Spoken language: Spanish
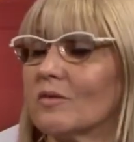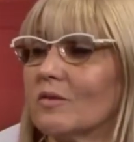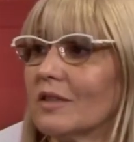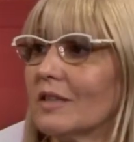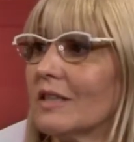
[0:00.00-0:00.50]

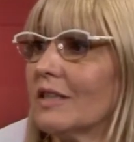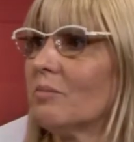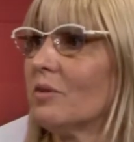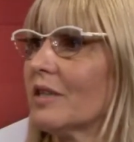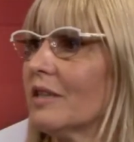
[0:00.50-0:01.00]
encuentra ahí,
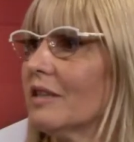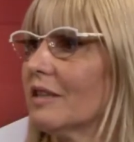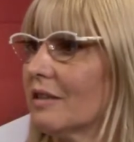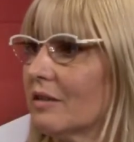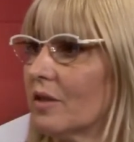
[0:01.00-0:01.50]
por ahí,
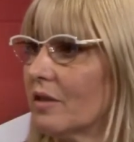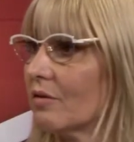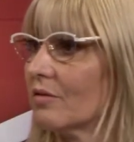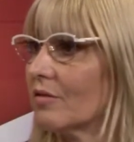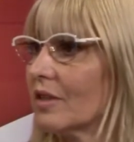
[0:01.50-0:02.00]
este, bueno,
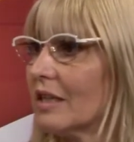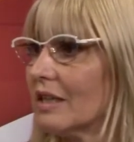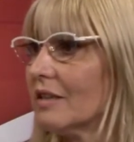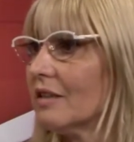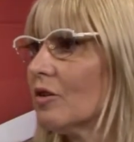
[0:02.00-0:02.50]
con que
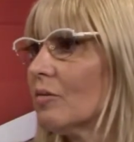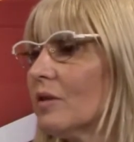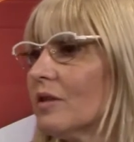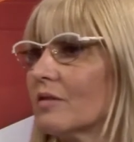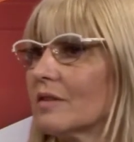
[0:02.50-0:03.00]
alguien te lo
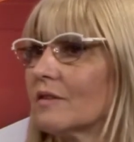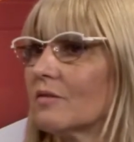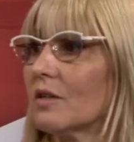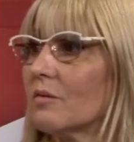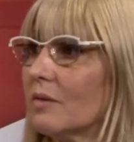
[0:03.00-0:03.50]
explique, aunque sea
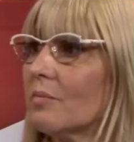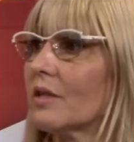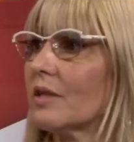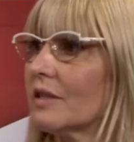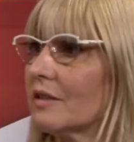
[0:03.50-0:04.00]
una vez, por
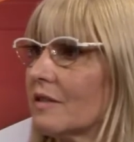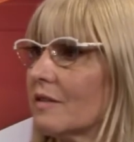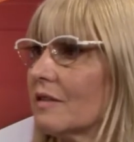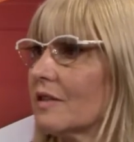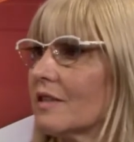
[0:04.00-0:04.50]
ahí este,
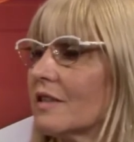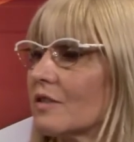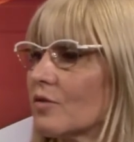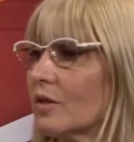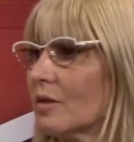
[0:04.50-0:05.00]
ya te
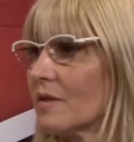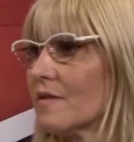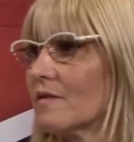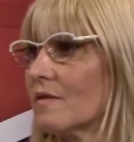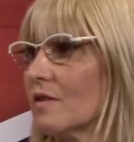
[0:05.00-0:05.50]
resulta más
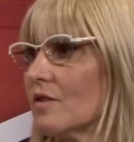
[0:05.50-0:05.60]
sencillo.